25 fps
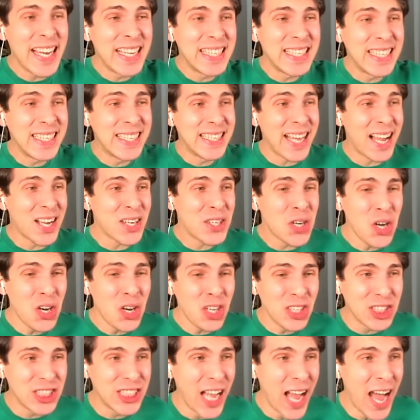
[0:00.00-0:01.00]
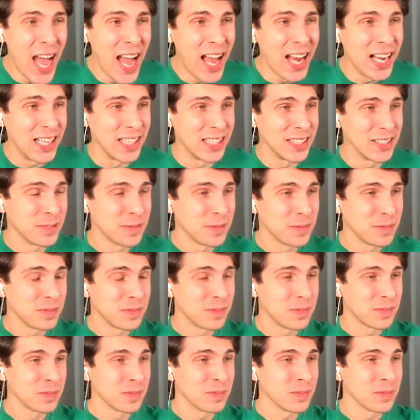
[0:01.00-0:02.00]
el titán colosal
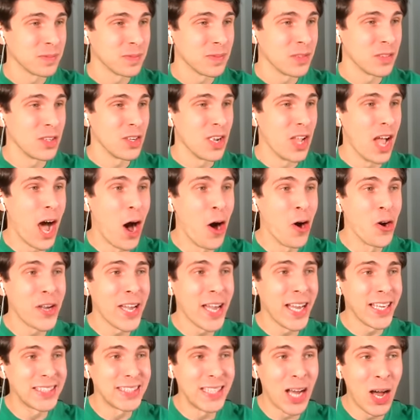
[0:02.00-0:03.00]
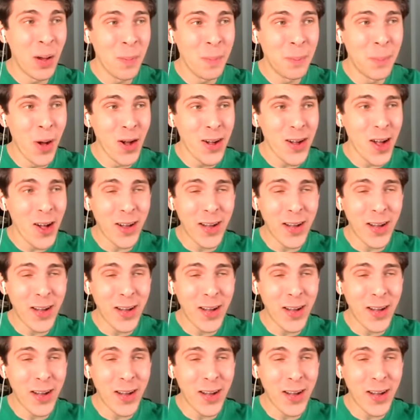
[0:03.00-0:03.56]
aunque está un poco